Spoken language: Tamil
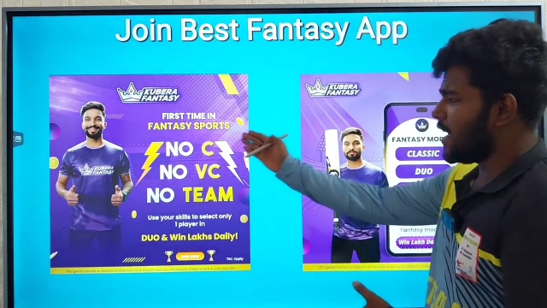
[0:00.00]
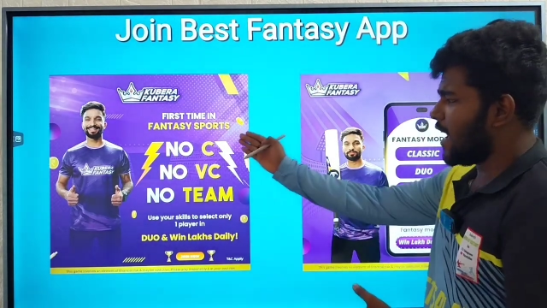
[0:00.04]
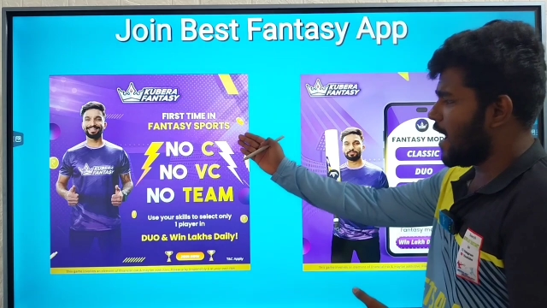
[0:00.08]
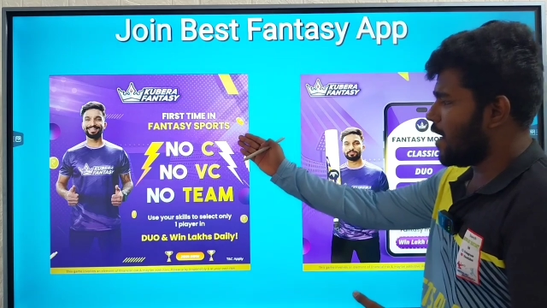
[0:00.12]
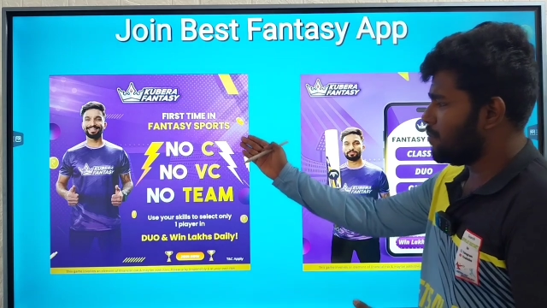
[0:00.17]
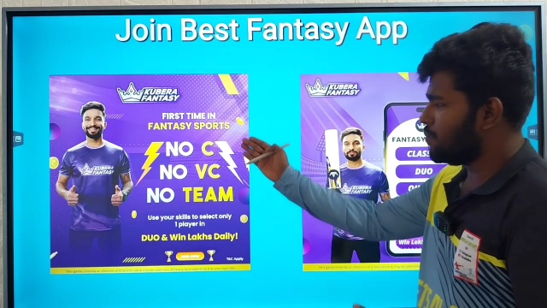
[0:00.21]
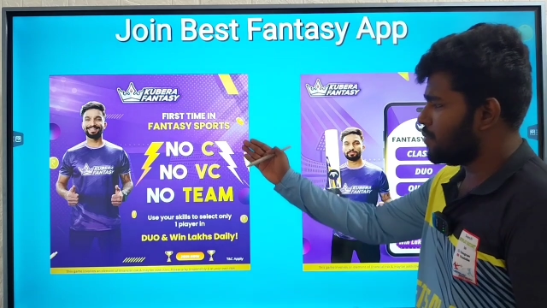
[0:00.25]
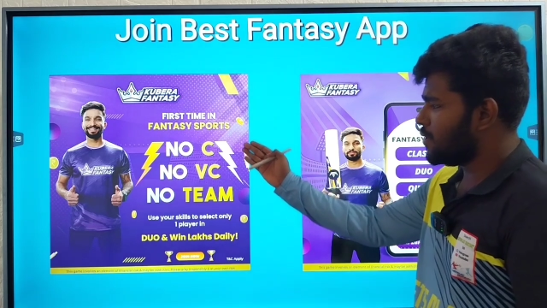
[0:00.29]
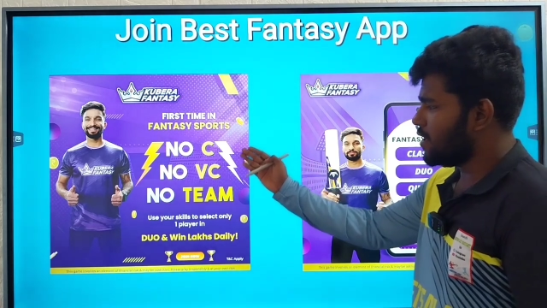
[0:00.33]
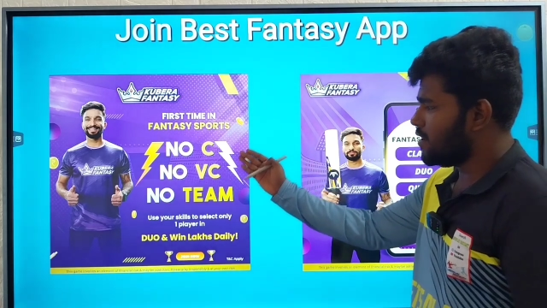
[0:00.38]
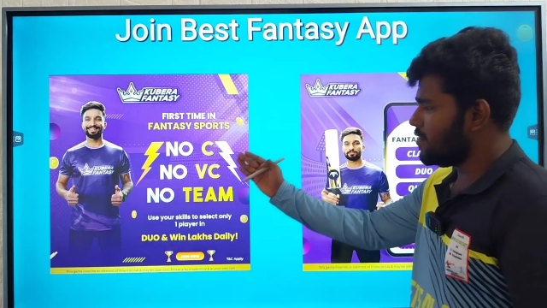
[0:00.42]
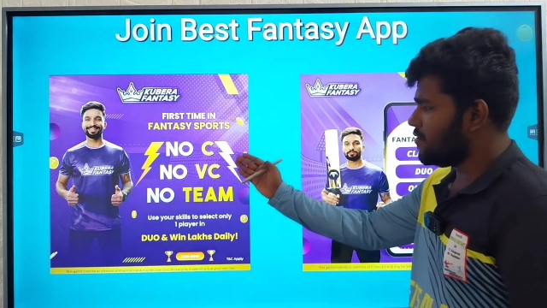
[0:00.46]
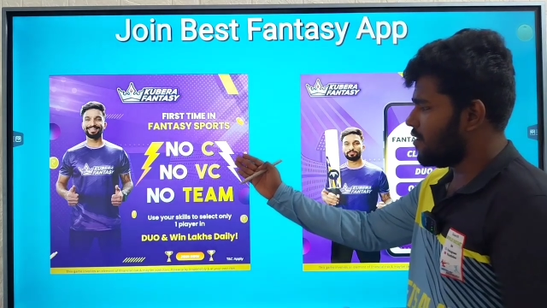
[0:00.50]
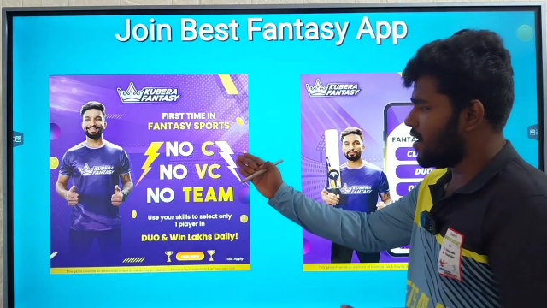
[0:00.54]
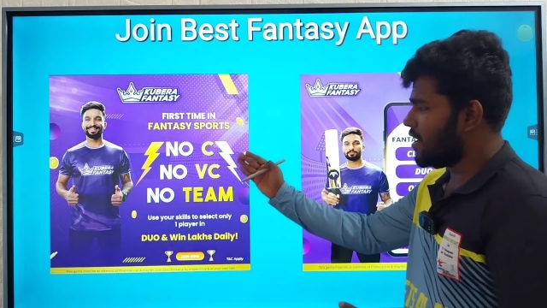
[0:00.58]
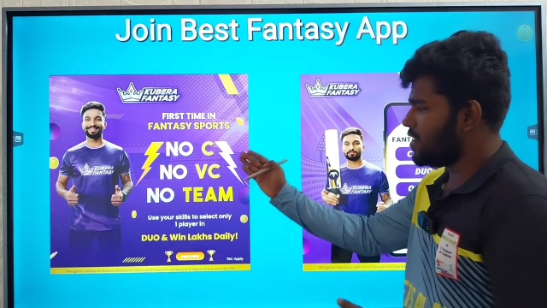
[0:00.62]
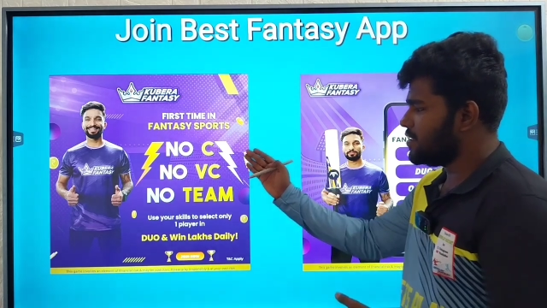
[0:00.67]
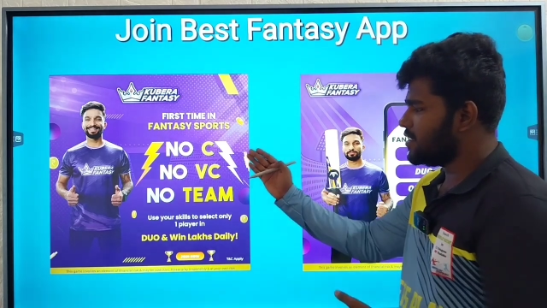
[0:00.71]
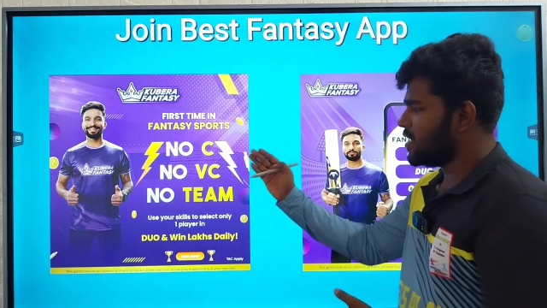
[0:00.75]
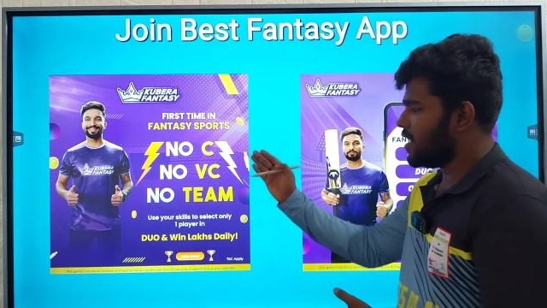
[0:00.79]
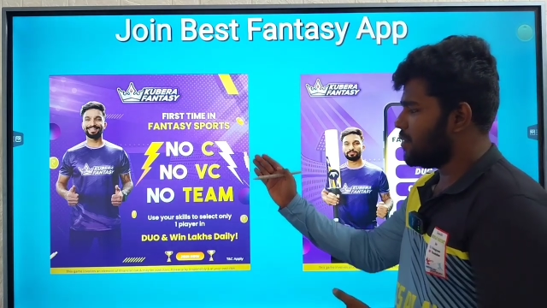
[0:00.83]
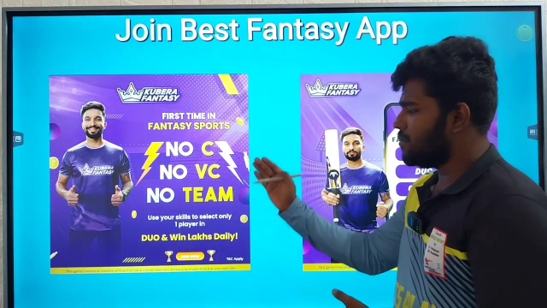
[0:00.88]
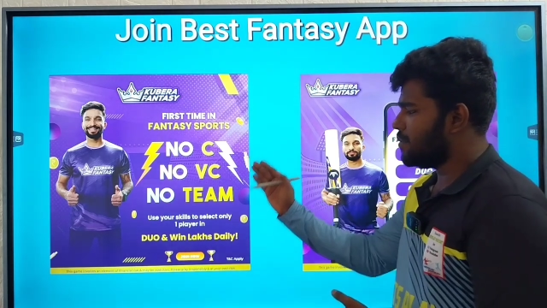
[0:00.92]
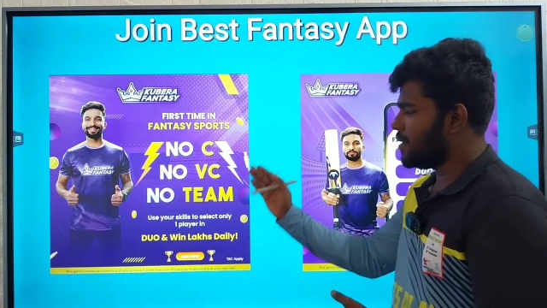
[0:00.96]
கேப்டன்
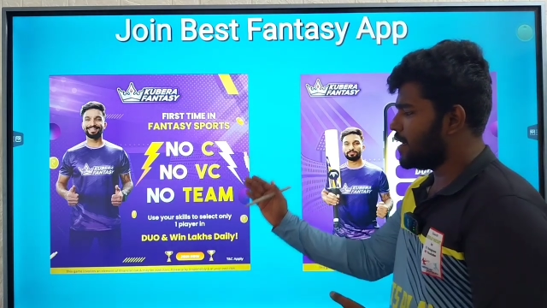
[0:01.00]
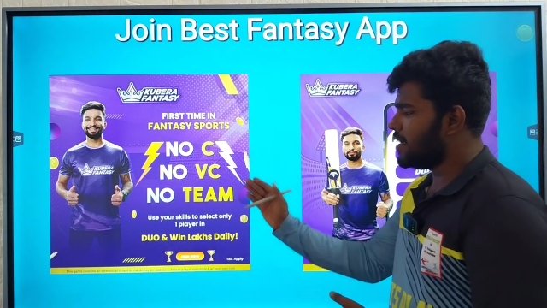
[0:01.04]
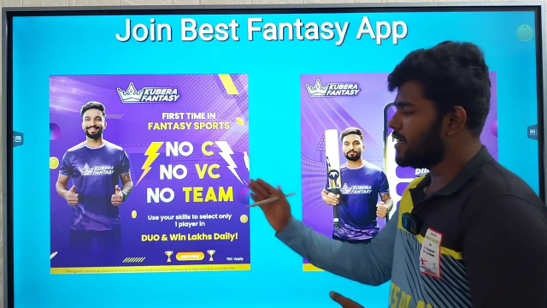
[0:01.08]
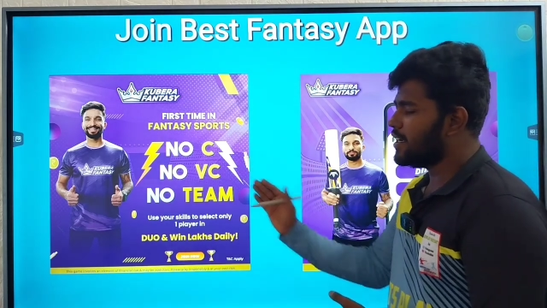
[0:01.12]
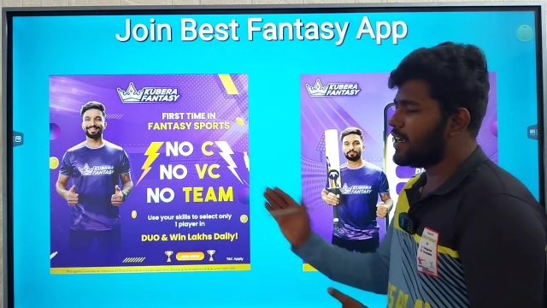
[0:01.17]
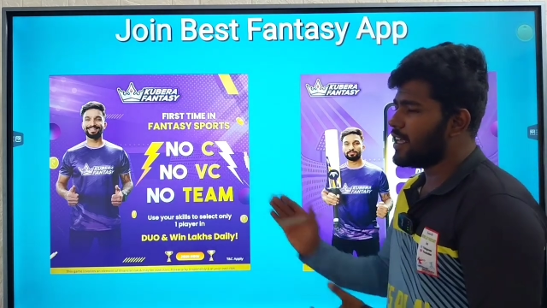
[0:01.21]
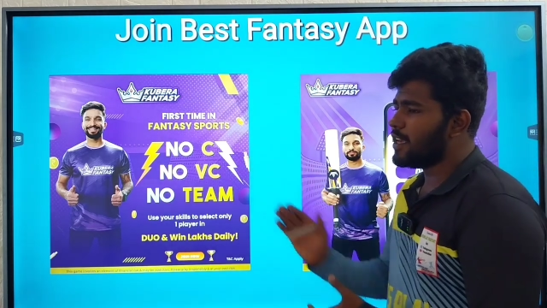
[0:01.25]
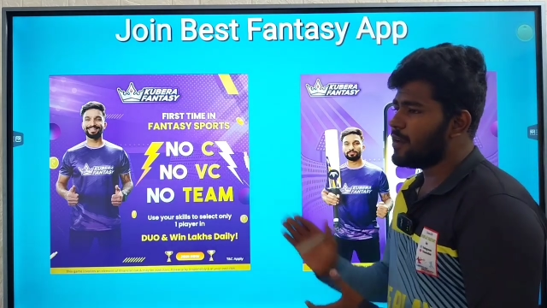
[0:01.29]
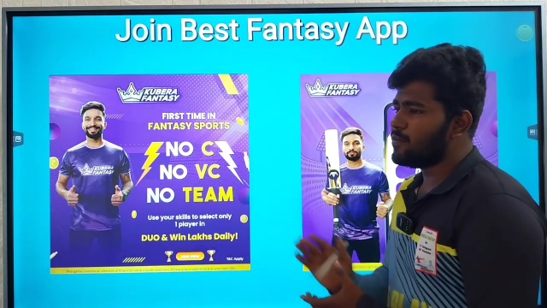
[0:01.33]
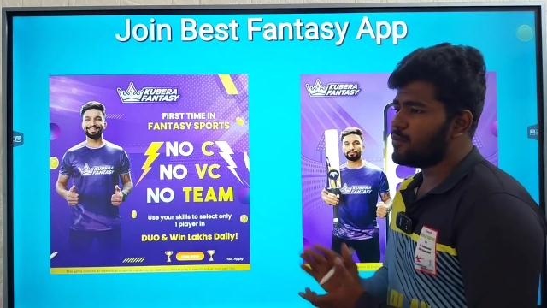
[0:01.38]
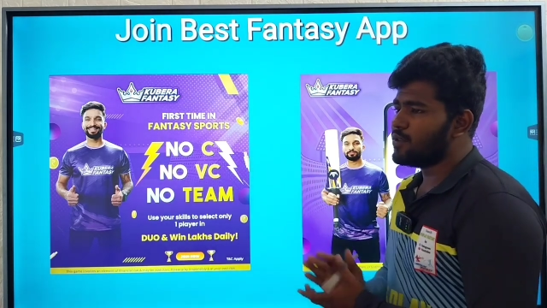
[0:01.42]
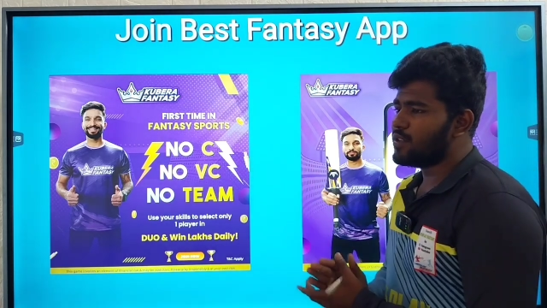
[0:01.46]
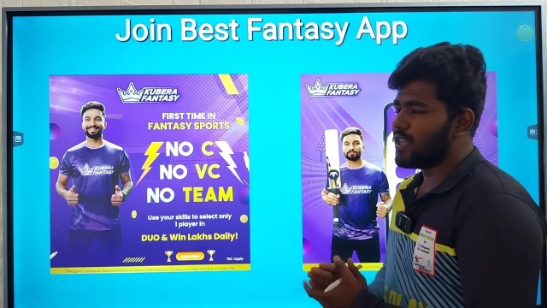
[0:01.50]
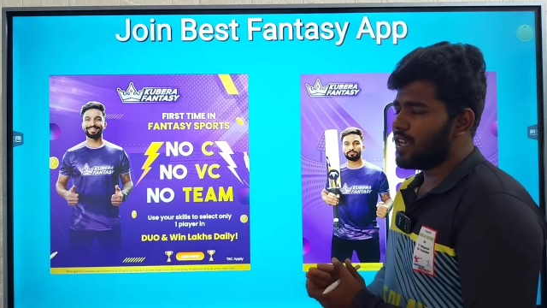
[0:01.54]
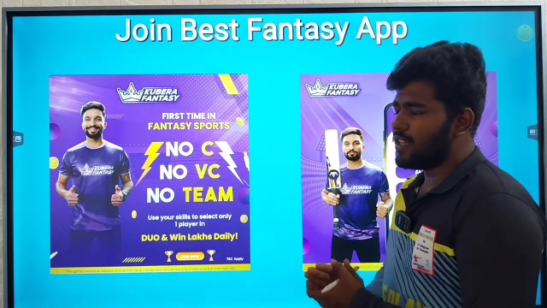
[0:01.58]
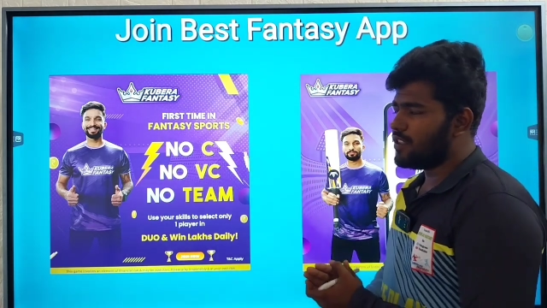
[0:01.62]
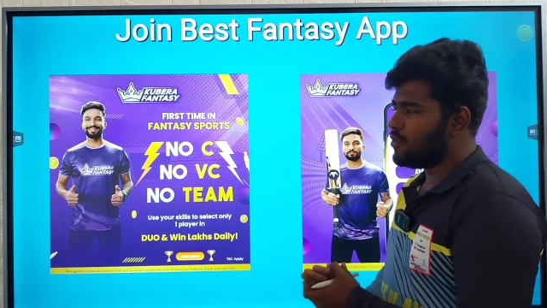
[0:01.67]
வைஸ் கேப்டன் டீம்ஸ்